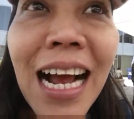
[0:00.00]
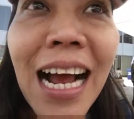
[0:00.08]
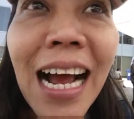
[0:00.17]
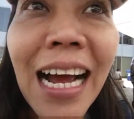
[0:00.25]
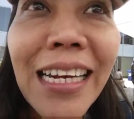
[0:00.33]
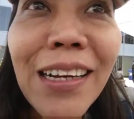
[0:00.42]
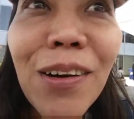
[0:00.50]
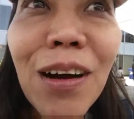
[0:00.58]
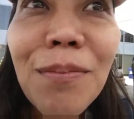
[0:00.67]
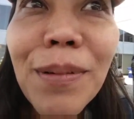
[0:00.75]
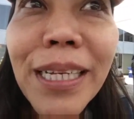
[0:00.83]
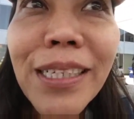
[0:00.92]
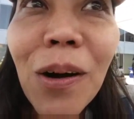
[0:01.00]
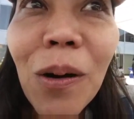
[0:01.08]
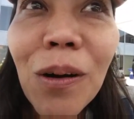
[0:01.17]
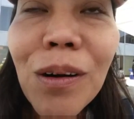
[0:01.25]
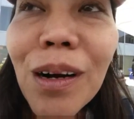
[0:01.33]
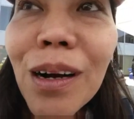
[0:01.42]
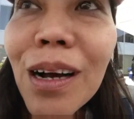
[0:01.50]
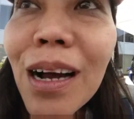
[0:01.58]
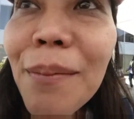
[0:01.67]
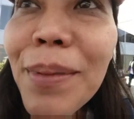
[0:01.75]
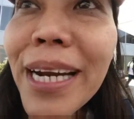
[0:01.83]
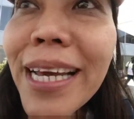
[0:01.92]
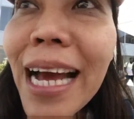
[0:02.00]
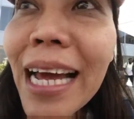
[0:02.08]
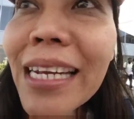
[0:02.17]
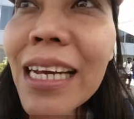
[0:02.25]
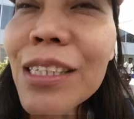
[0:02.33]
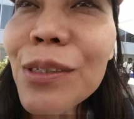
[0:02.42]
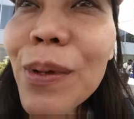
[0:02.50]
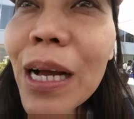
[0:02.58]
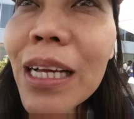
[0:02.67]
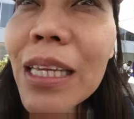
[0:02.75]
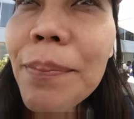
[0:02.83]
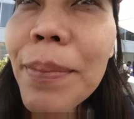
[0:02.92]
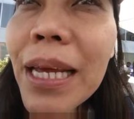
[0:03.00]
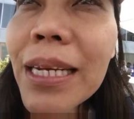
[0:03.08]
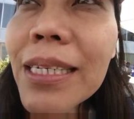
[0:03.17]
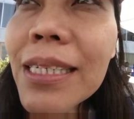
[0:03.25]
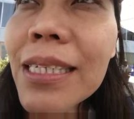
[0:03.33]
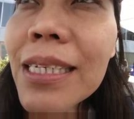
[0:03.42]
อาหารเขาก็เป็นของอเมริกันนะส่วนใหญ่ก็จะเป็น